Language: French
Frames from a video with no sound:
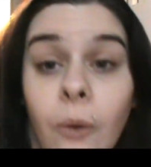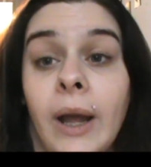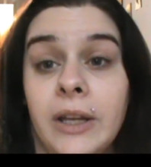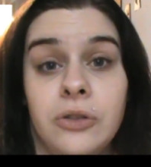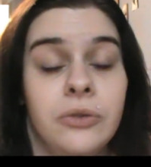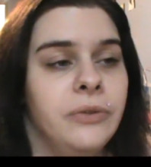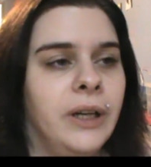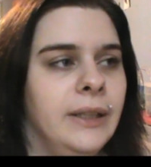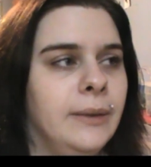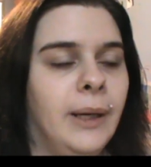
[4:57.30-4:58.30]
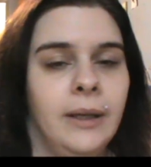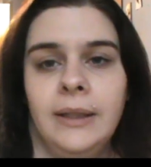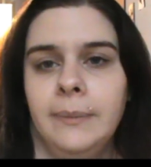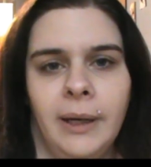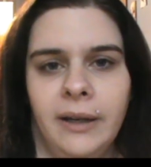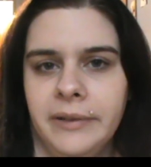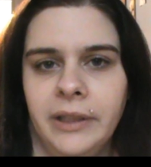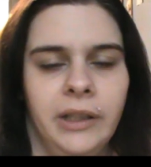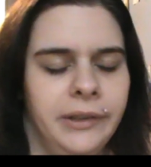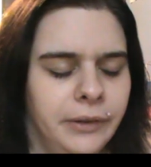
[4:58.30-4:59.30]
Ouais, je suis une vraie
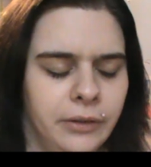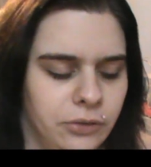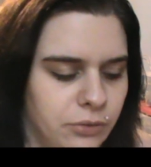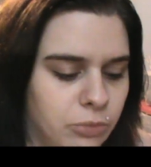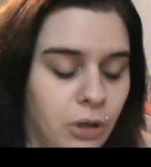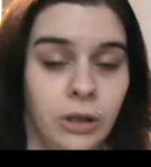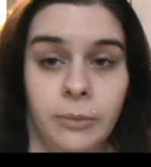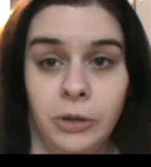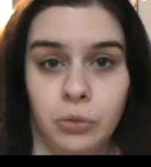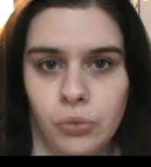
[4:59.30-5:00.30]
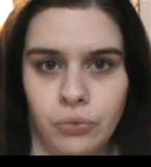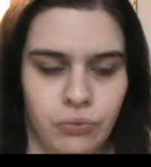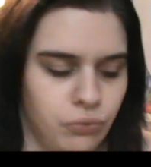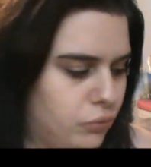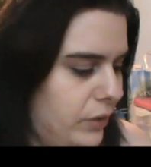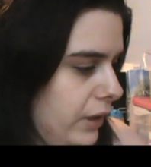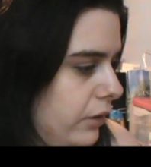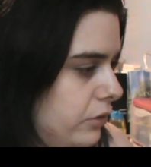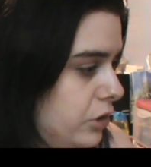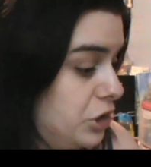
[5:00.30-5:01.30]
dépravée, euh, je bois comme un trou.
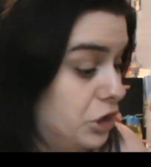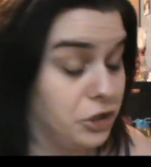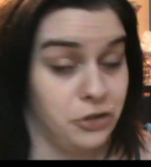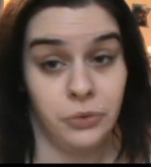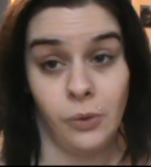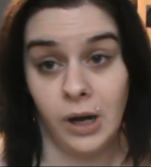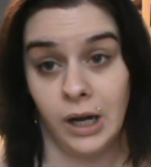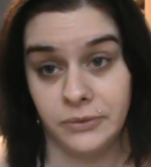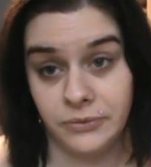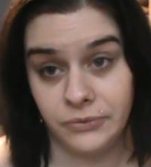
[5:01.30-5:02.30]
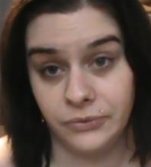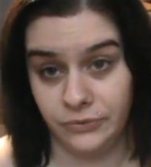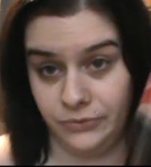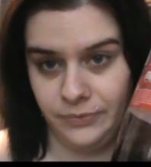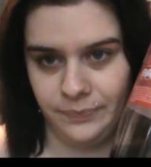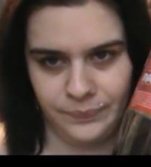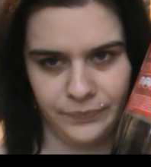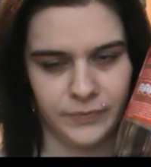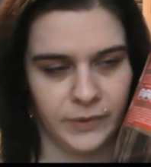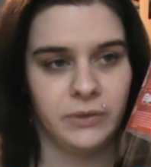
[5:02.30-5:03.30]
D'ailleurs, je soif.
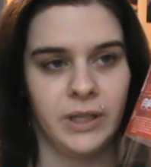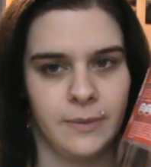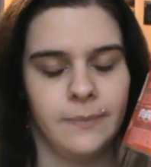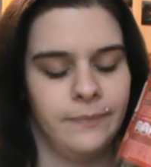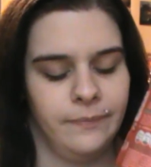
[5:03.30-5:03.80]
Vous voyez